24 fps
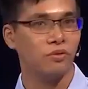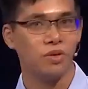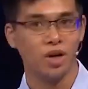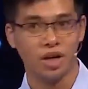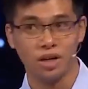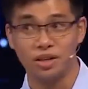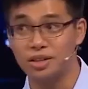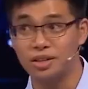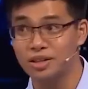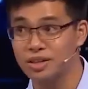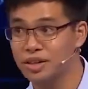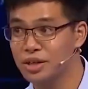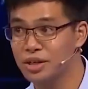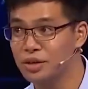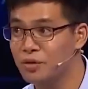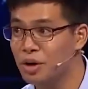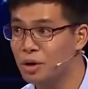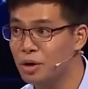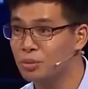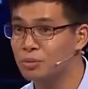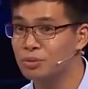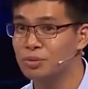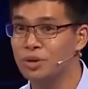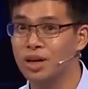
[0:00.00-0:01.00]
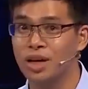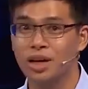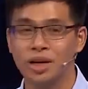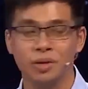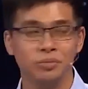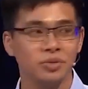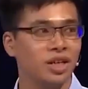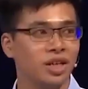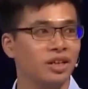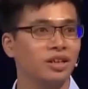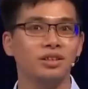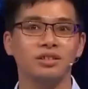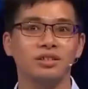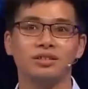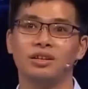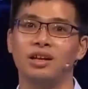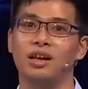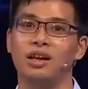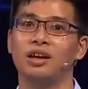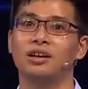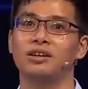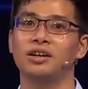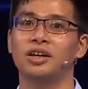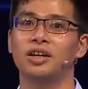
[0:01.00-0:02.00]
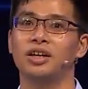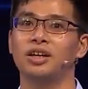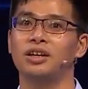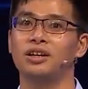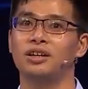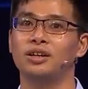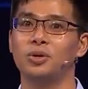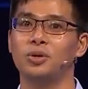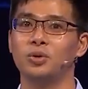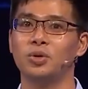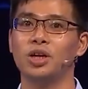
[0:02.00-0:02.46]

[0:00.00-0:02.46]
Vâng, và hy vọng là em sẽ được là người